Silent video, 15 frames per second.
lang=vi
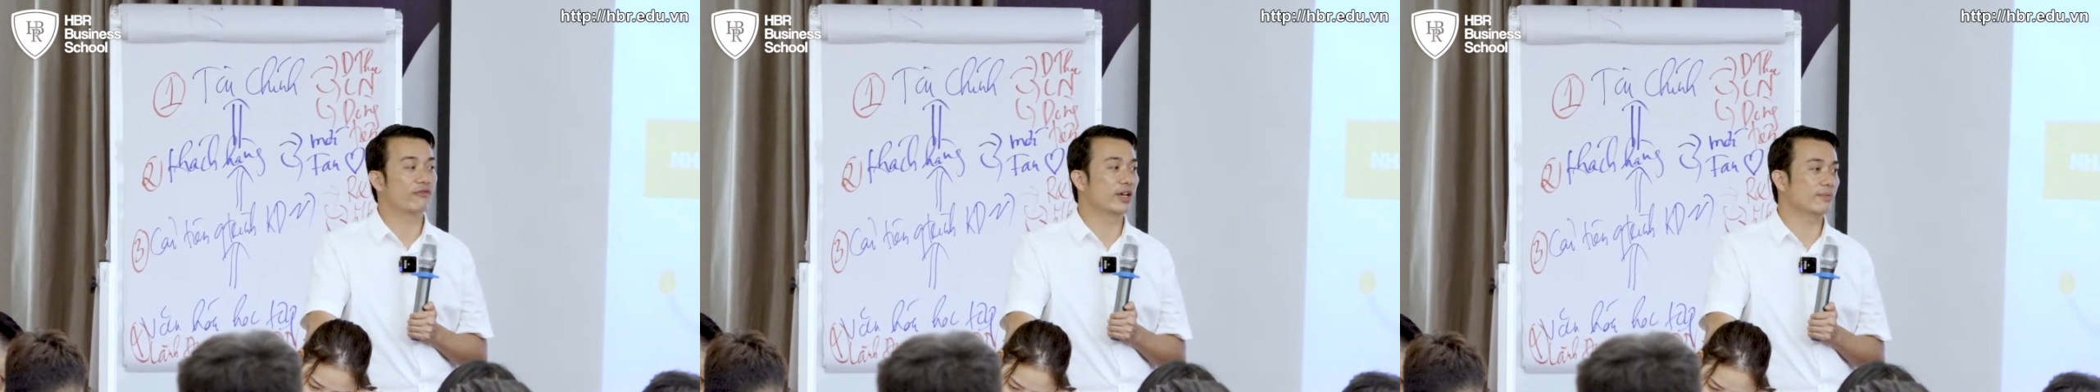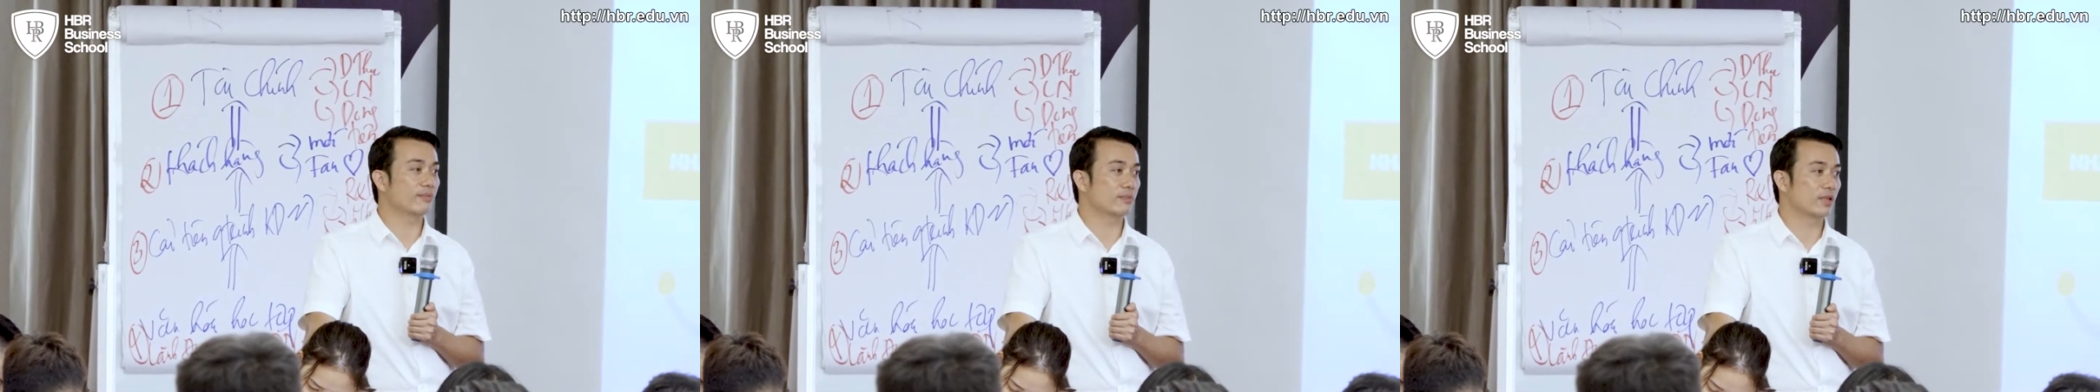
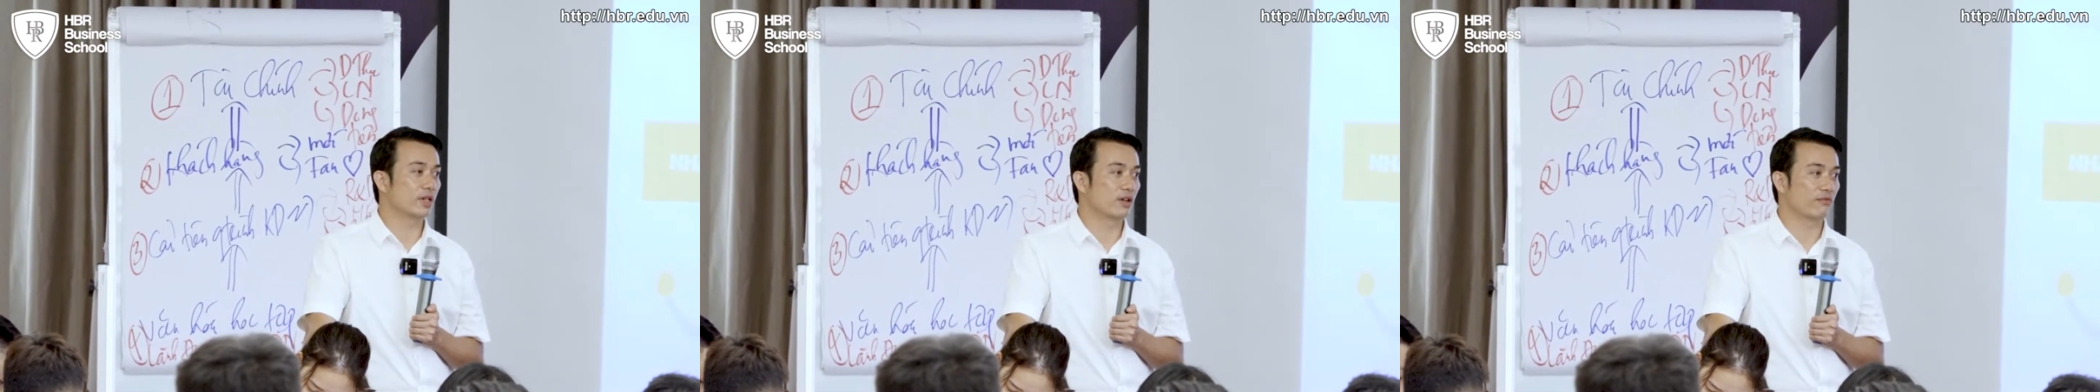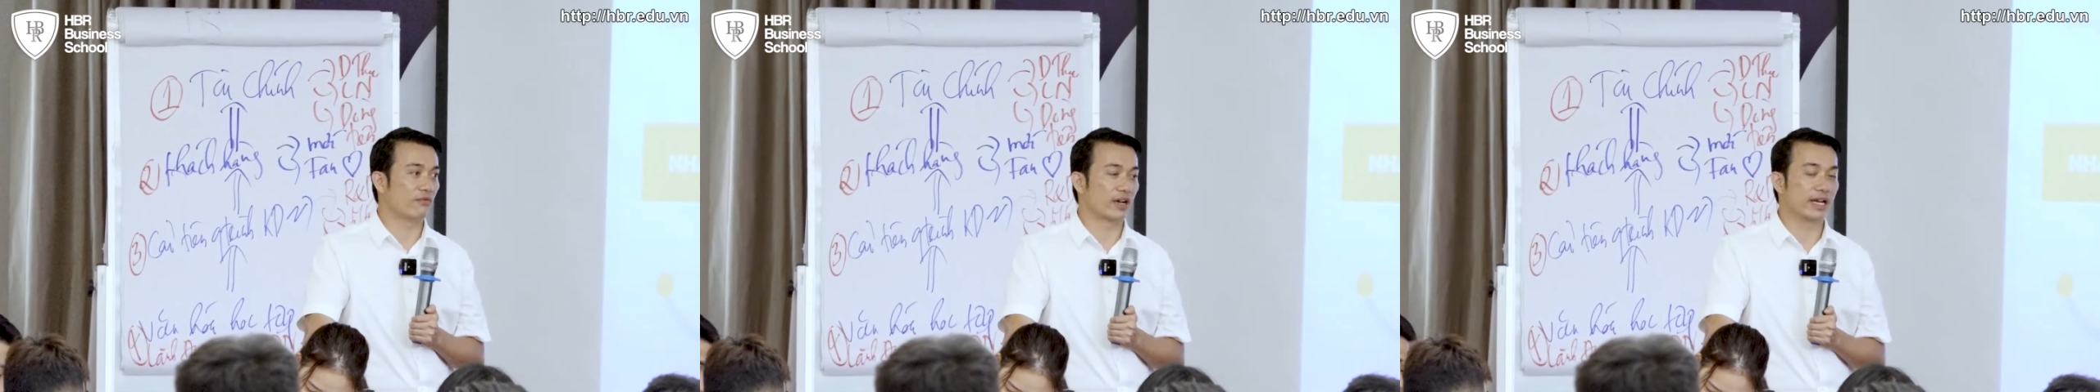mà khách hàng
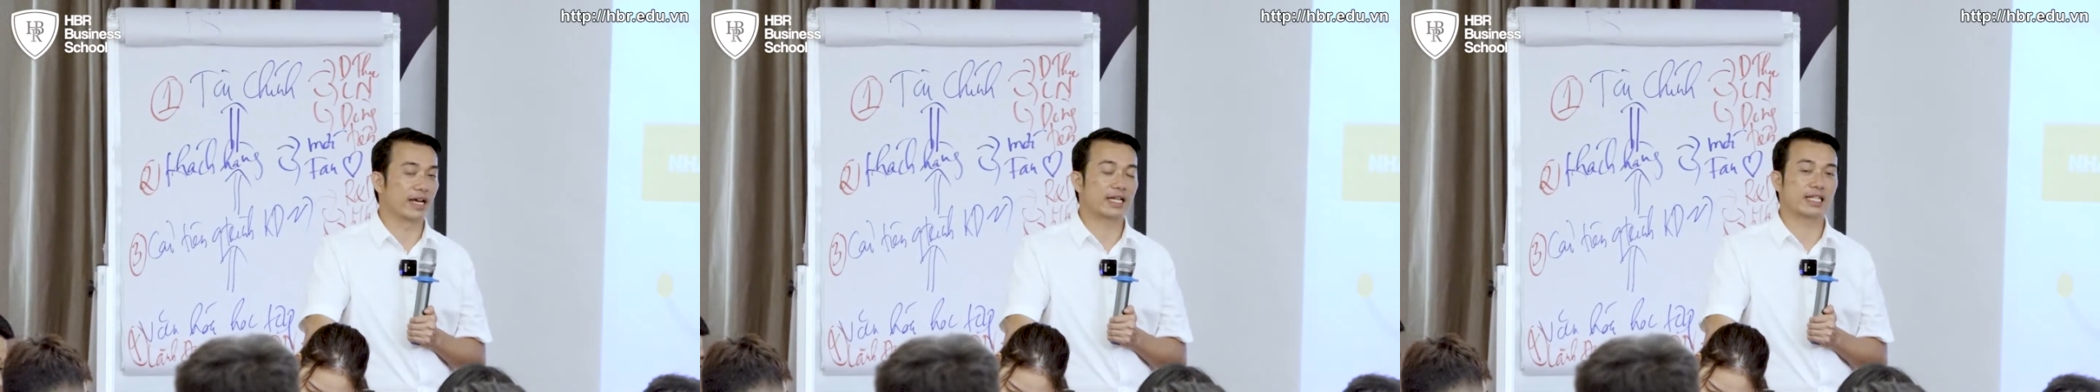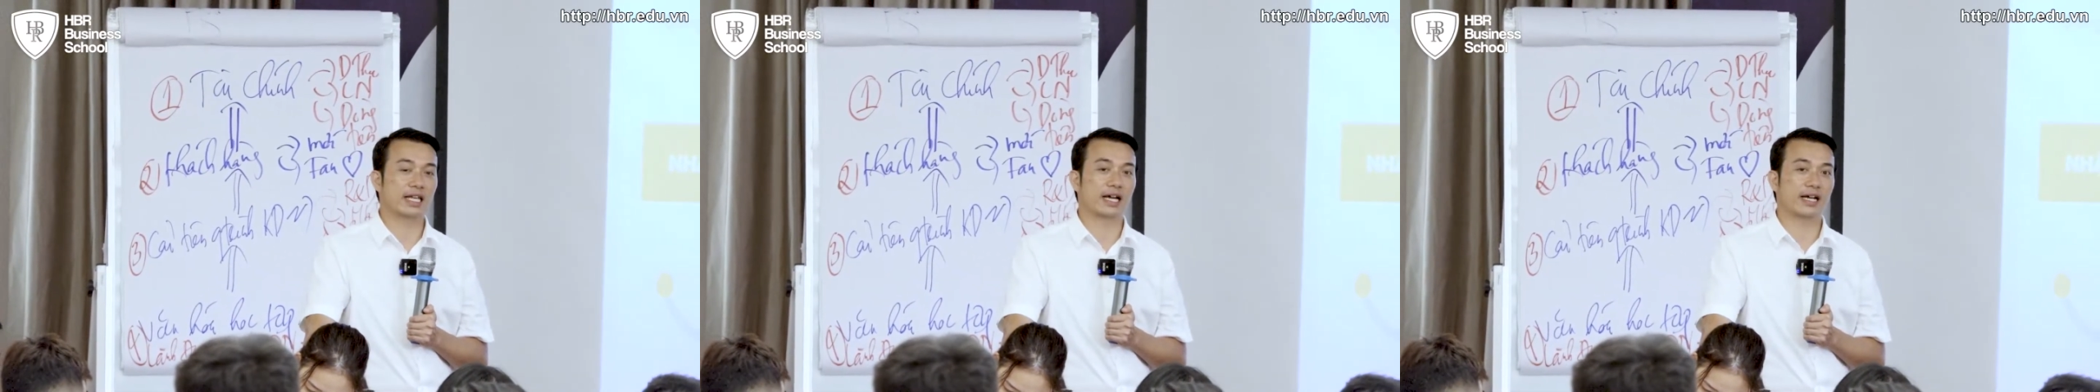vip
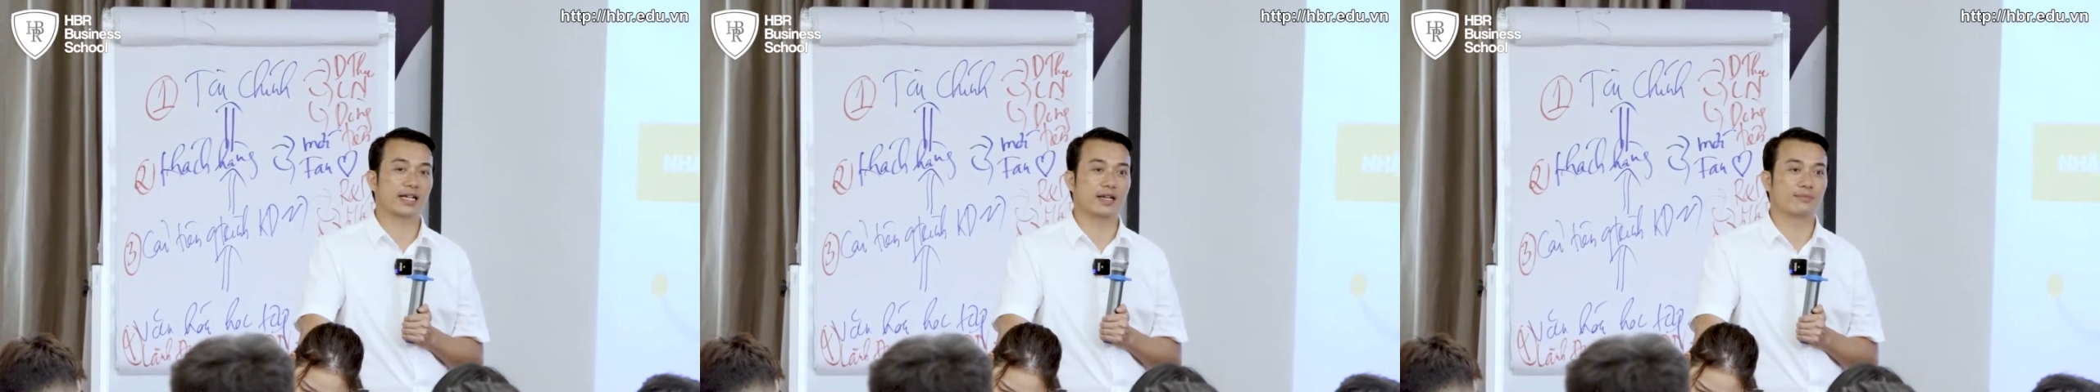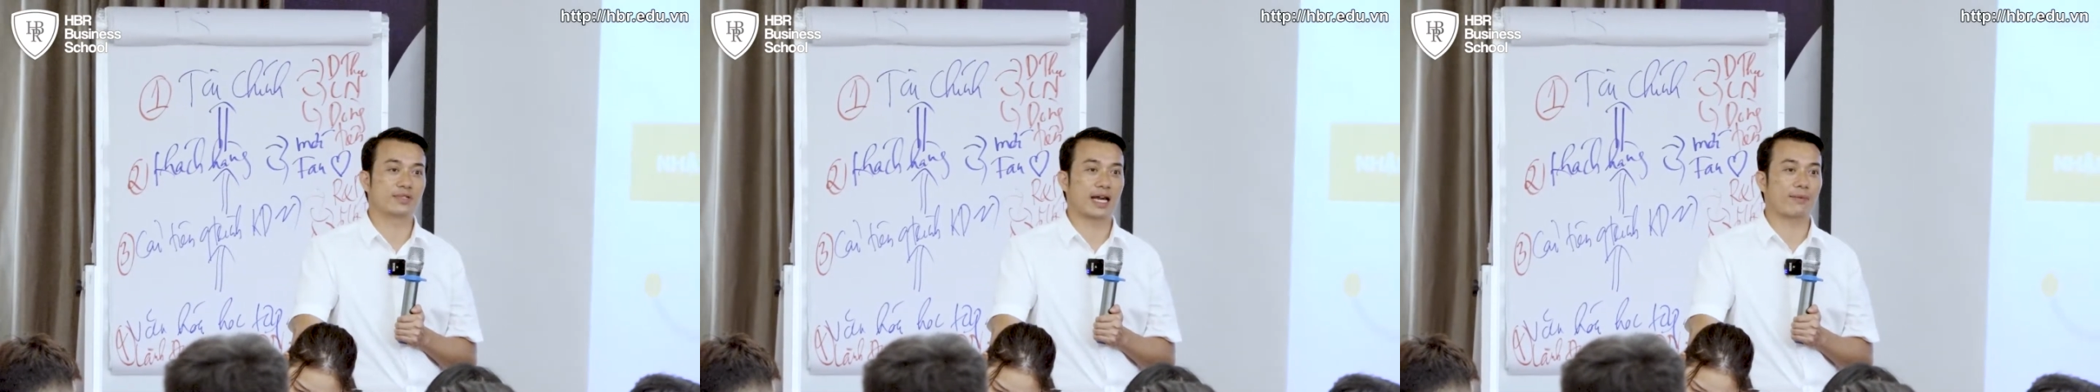và đấy
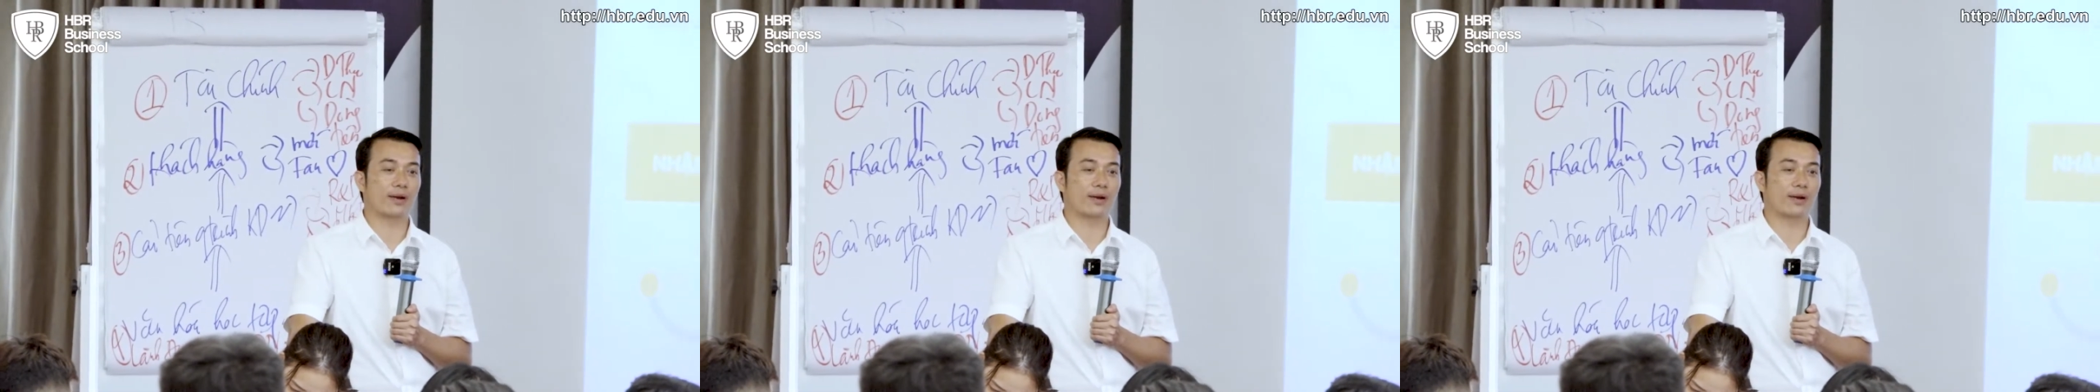là gì ạ